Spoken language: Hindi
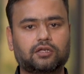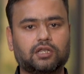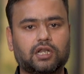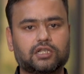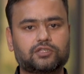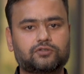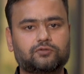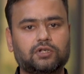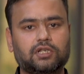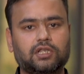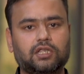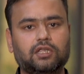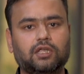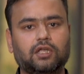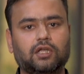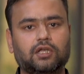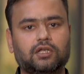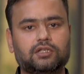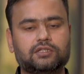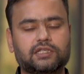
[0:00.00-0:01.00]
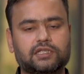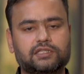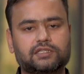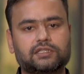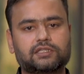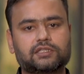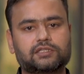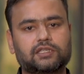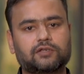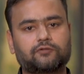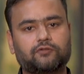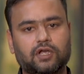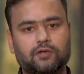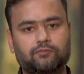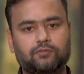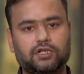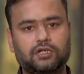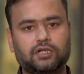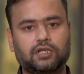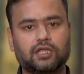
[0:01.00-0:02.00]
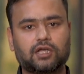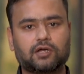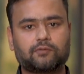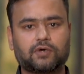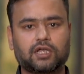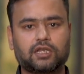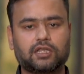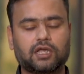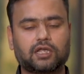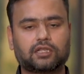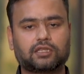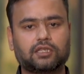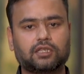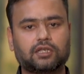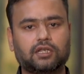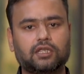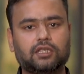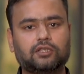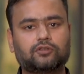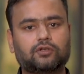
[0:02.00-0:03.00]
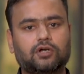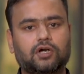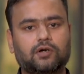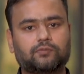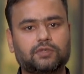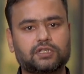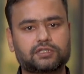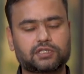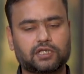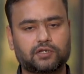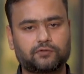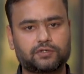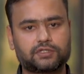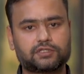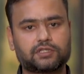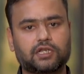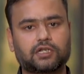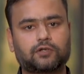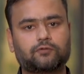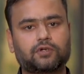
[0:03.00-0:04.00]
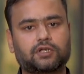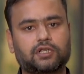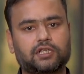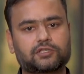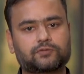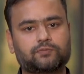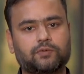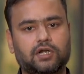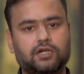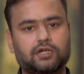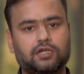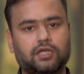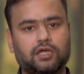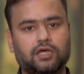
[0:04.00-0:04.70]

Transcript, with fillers: ग्रेजुअली जैसे जैसे वाइबिलिटी हमारी आती रही तो हमने सर्विस नेटवर्क एक्सपांड